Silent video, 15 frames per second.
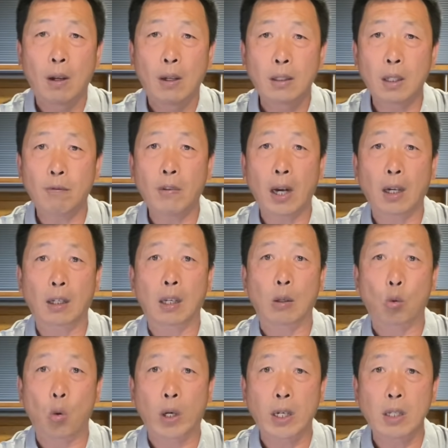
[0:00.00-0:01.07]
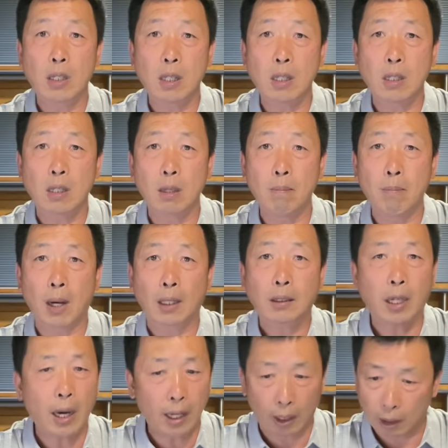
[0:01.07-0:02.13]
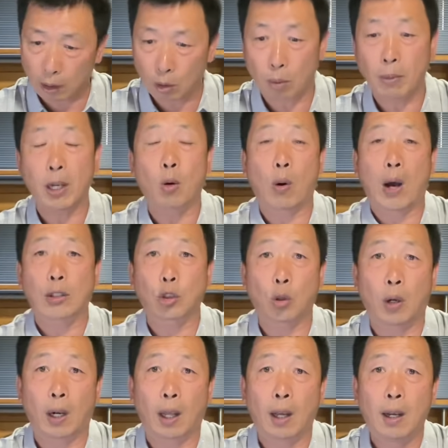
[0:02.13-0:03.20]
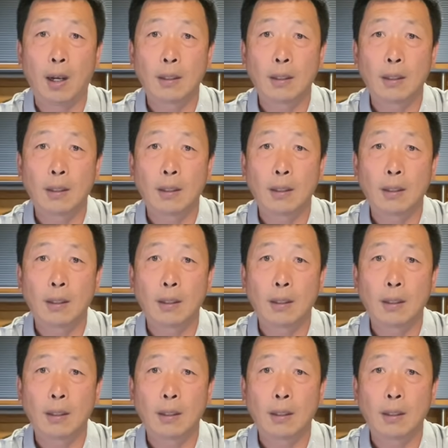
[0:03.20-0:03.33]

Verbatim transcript: 你为了给国人信心嘛，这个你就没话说了，